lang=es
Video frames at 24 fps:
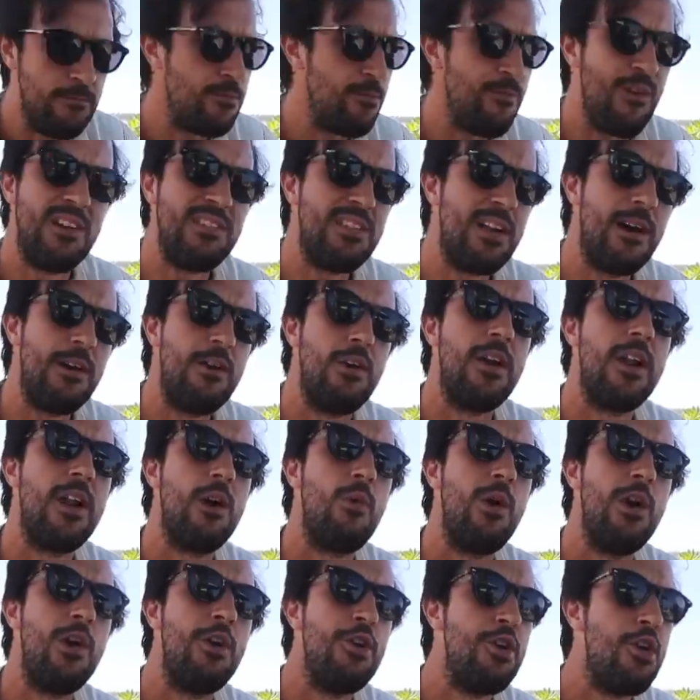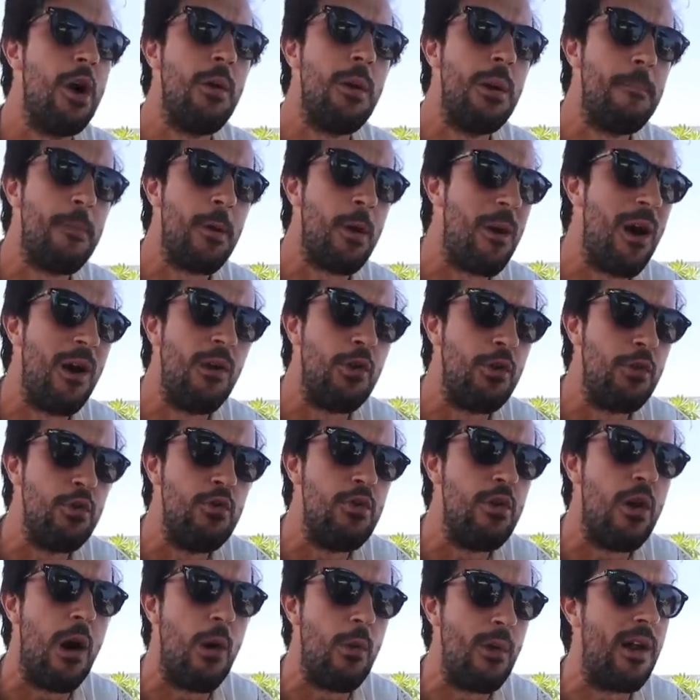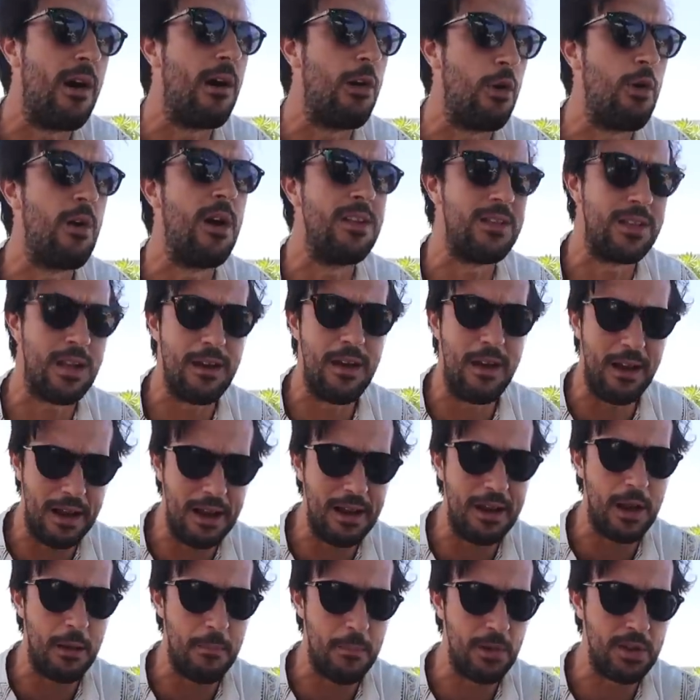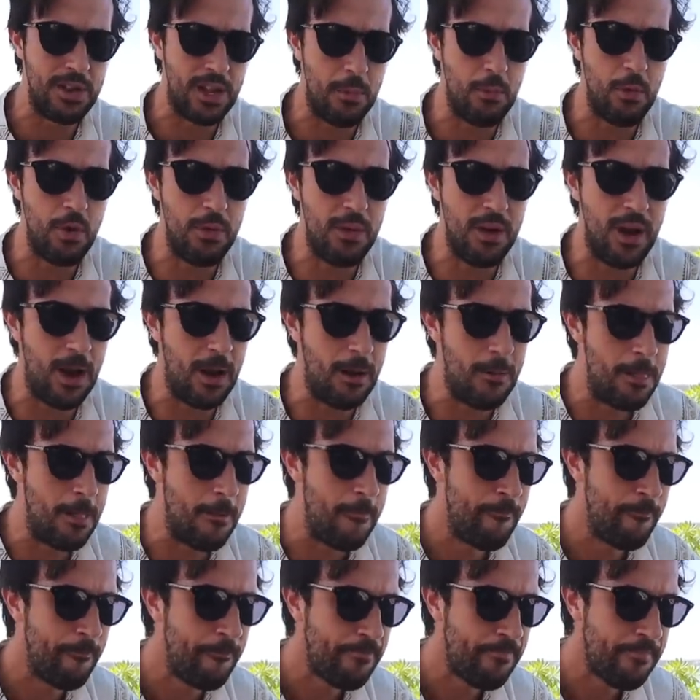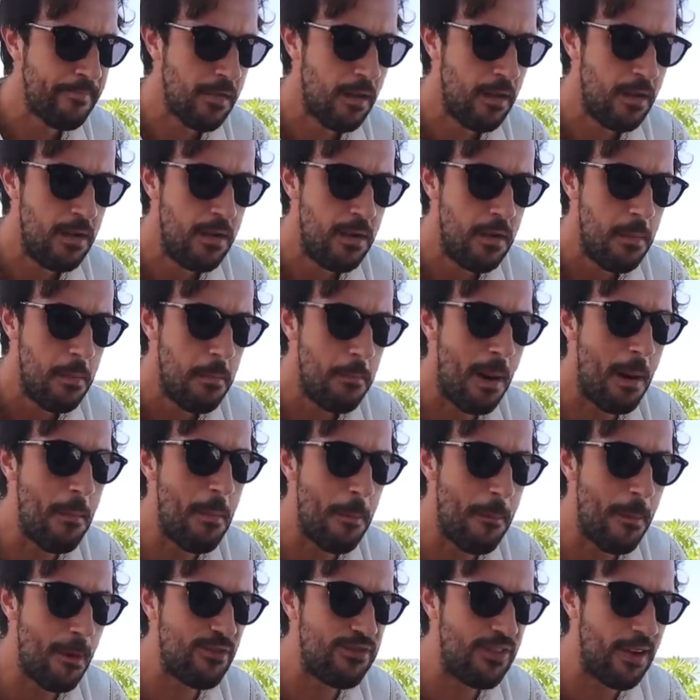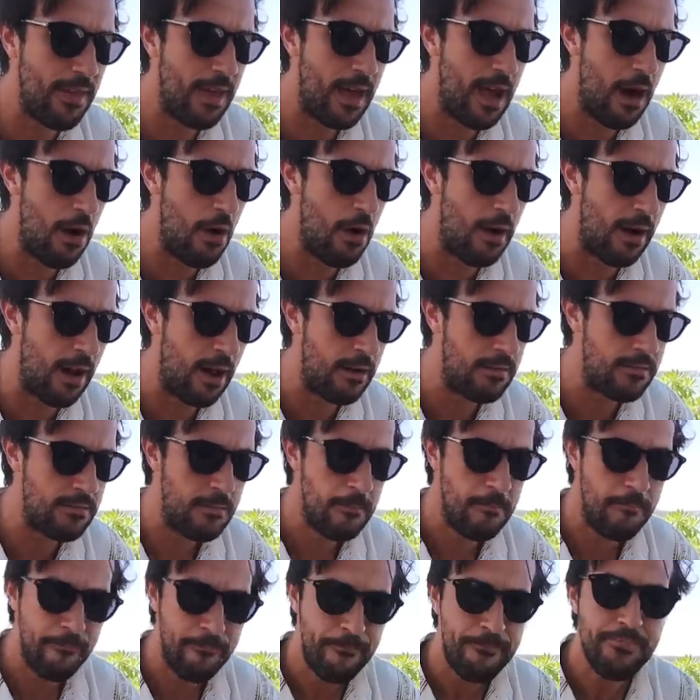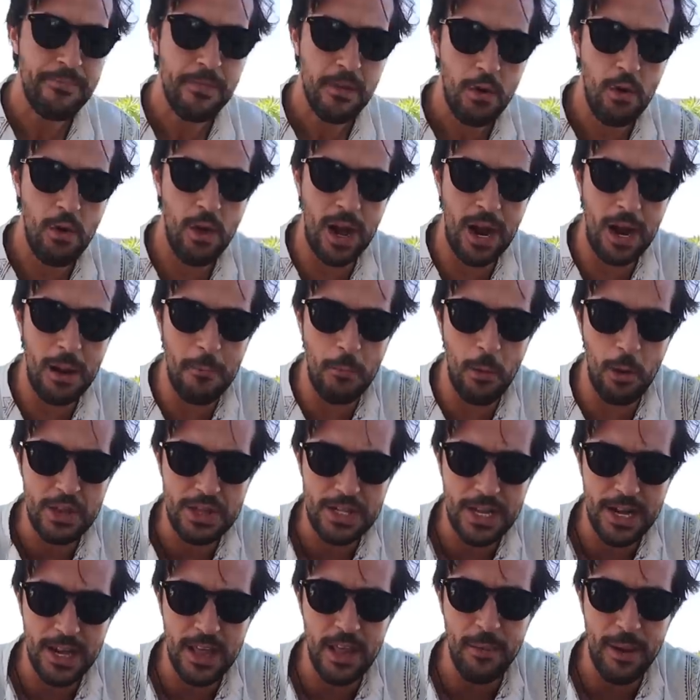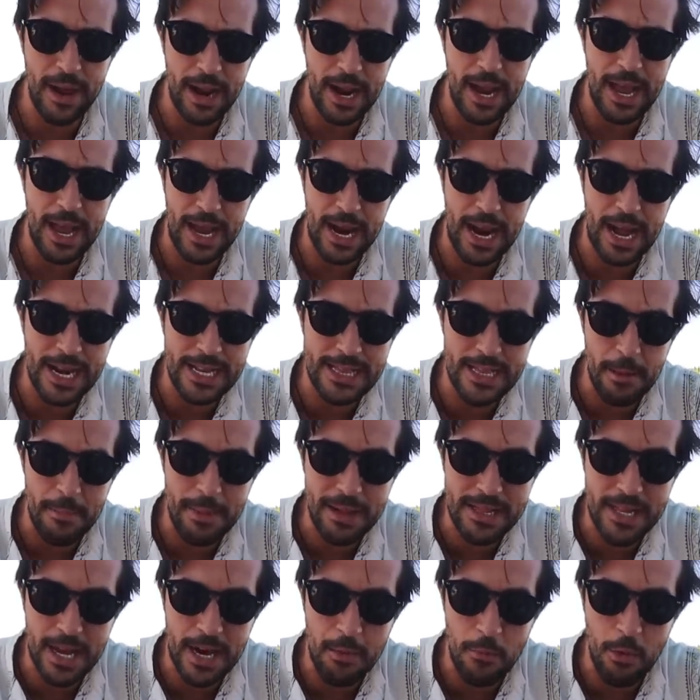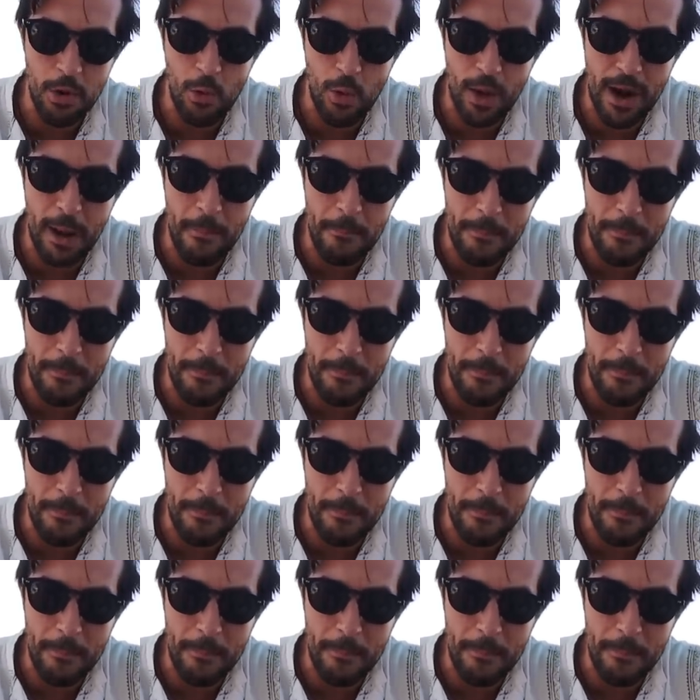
Fíjate que no recuerdo yo haber probado nunca una croqueta de arenque, pero está muy bien. Vamos a proceder ahora con el envoltini de berenjena, que también tiene muy buena